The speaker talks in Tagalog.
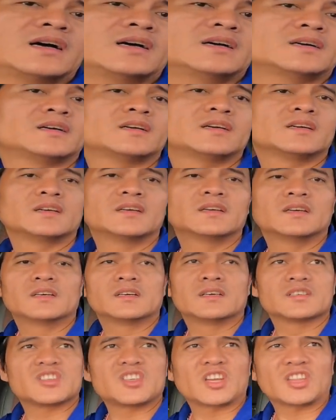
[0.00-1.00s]
ah,
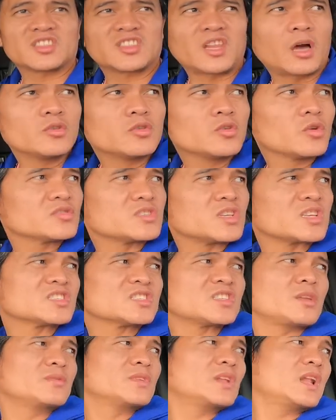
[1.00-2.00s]
shutdown yung
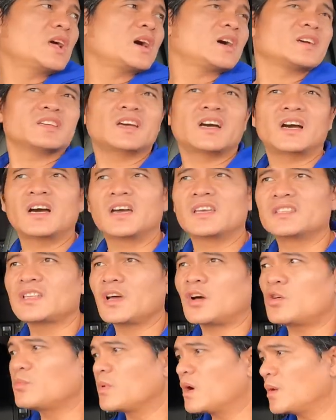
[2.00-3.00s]
system nila kaya hindi
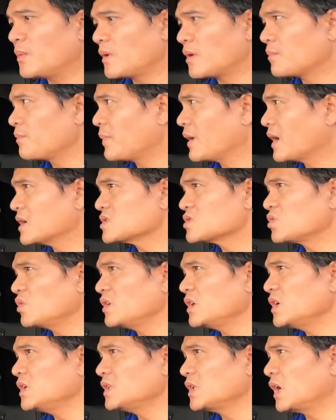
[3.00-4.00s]
ako
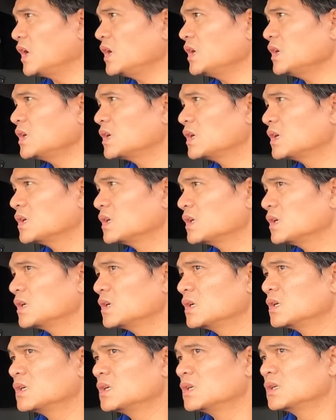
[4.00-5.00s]
makapagpagasolina.
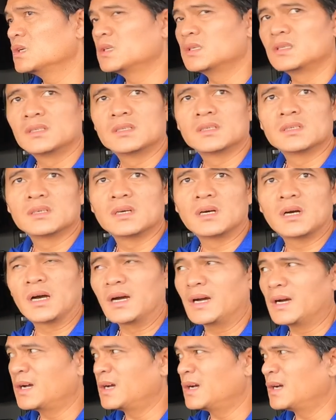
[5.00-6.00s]

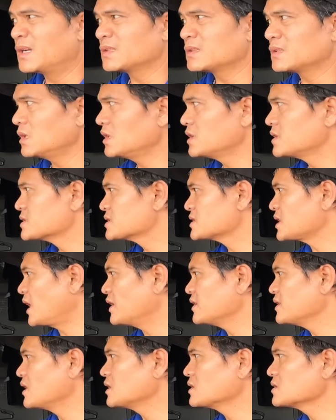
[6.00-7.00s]
At
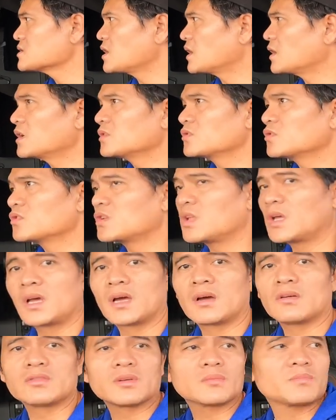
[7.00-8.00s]
sayang, sana doon
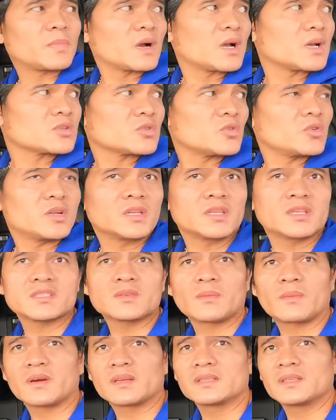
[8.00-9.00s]
na ako nagpagasolina
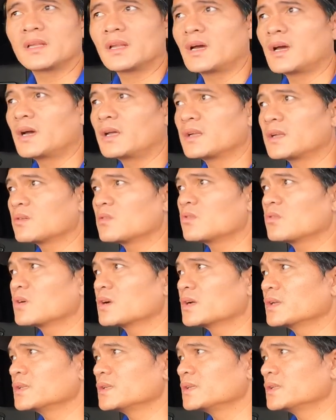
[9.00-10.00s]
sa mga dinahanan ko
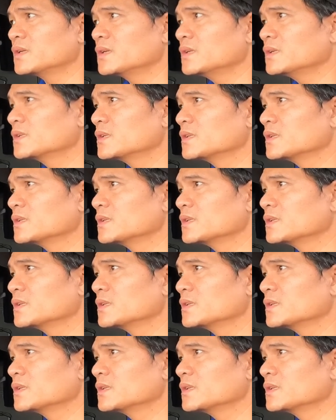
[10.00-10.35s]
kanina.